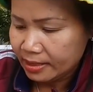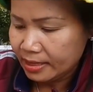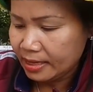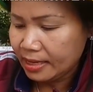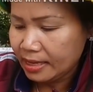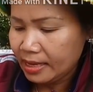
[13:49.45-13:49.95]

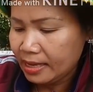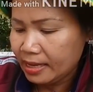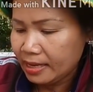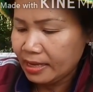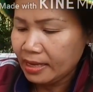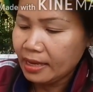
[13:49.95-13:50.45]
เมื่อกี้
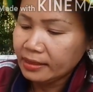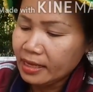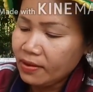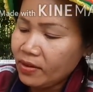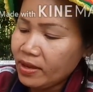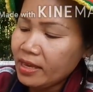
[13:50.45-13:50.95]
ยาย
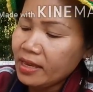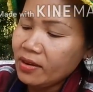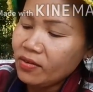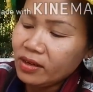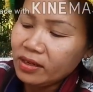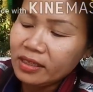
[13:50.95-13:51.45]
ใส่ไว้อย่าง
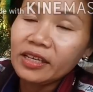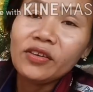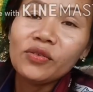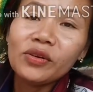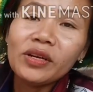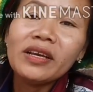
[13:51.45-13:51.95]
นี้ก่อน ที่
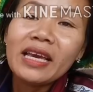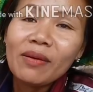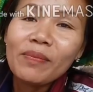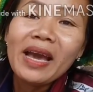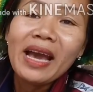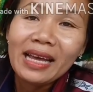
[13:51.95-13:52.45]
อยู่เดี๋ยวยา
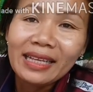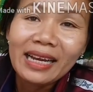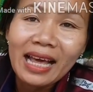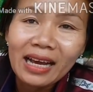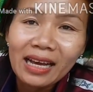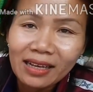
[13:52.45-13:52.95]
ยไปหาที
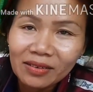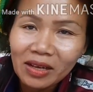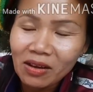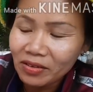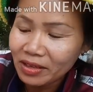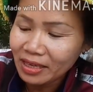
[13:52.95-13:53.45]
หลัง
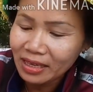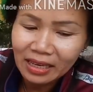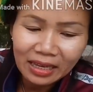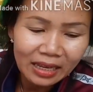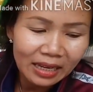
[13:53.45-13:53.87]
เอาอย่างนี้